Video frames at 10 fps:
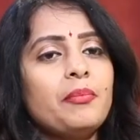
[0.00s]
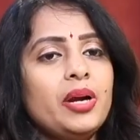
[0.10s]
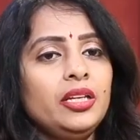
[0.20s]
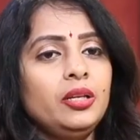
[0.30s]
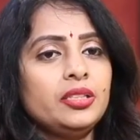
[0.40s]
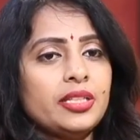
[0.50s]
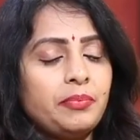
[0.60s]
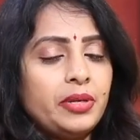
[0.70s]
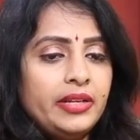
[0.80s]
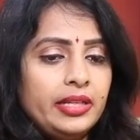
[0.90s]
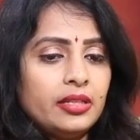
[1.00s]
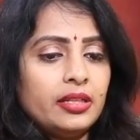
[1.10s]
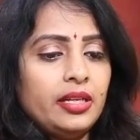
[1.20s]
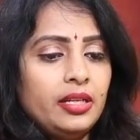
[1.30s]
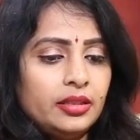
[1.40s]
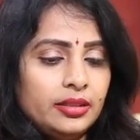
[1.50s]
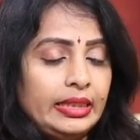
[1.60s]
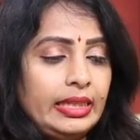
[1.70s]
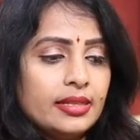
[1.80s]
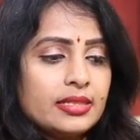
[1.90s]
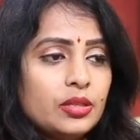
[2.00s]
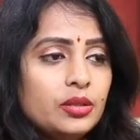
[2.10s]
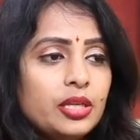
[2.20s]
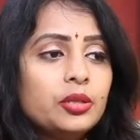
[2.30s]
అమ్మాయి చెప్పడం ఏంటంటే ఇన్ కేసులో